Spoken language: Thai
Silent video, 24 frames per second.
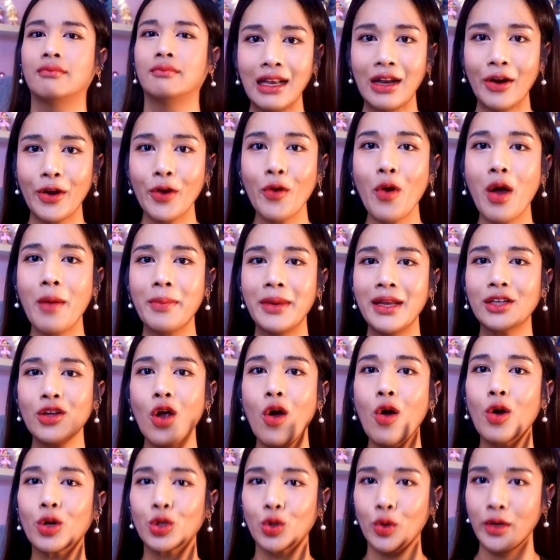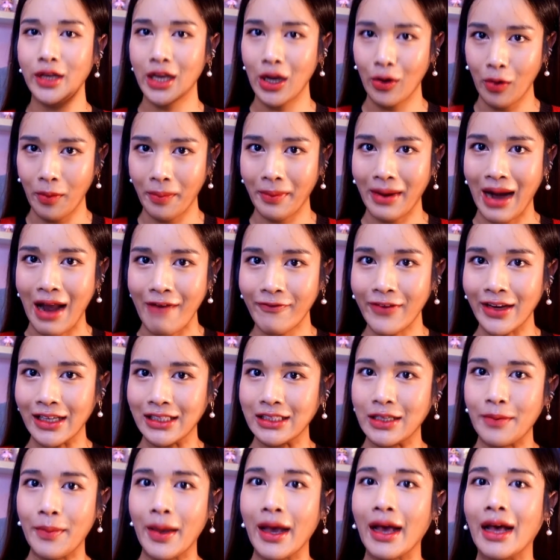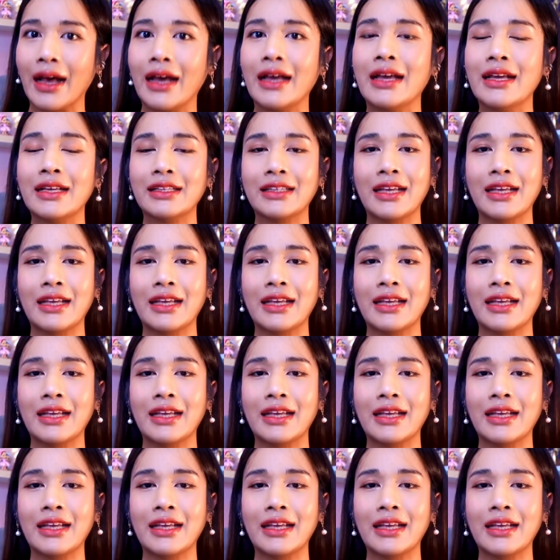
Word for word: แล้วด้วยความที่ช่องของชนเกี่ยวกับกราฟิกใช่ไหมคะ